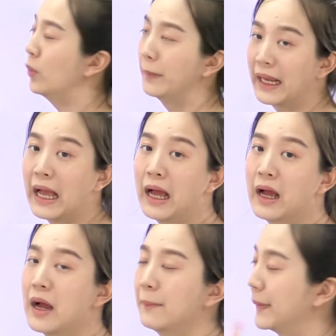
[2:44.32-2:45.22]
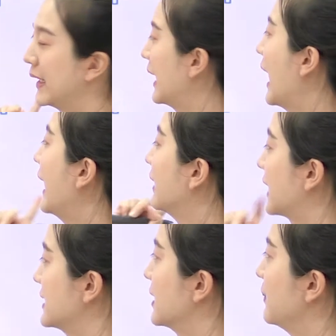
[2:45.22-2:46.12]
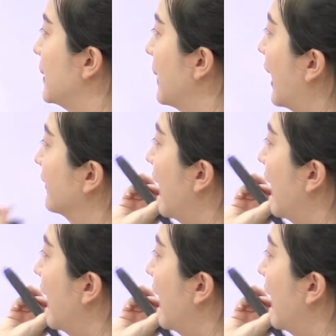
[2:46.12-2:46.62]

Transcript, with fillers: ถูกไหมคะไม่ได้ให้รัศมีมา